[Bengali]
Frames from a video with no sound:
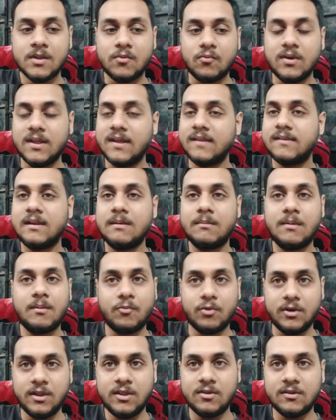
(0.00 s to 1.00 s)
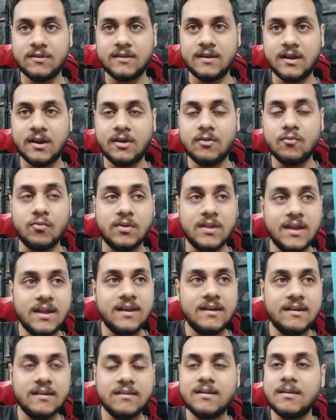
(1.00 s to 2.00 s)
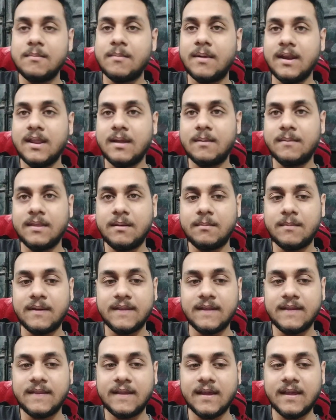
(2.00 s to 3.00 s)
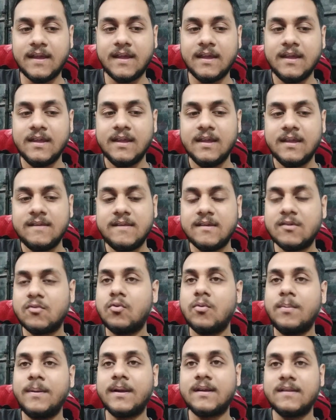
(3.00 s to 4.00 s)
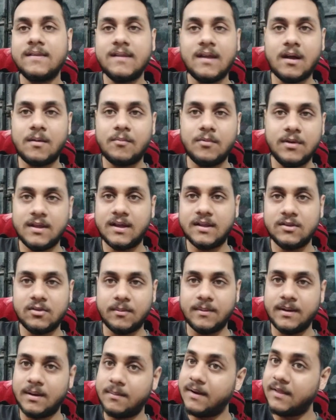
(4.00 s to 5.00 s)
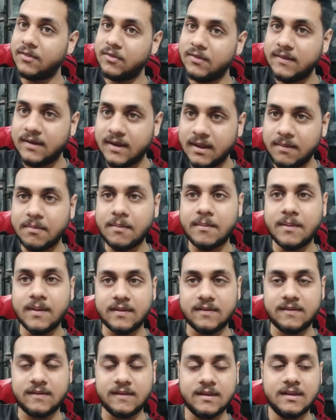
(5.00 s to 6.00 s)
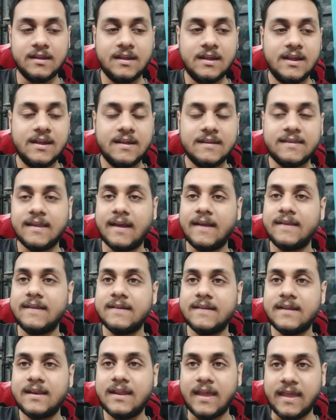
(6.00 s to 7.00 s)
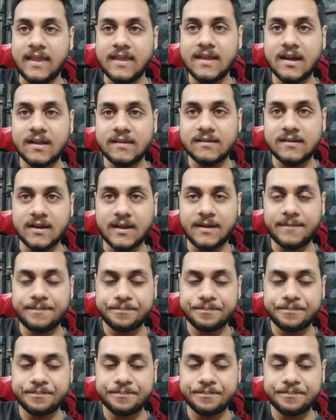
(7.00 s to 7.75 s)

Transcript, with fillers: উড়িয়া সিনেমা মনেই হচ্ছে না কারণ উড়িয়া ইন্ডাস্ট্রি মানে আমাদের মাথায় থাকে যে খুব একটা যে হামুড়ি কাজ হবে না আমরা এতদিন এটাই ভেবে এসেছি সেখান থেকে তাহলে এই কাজটা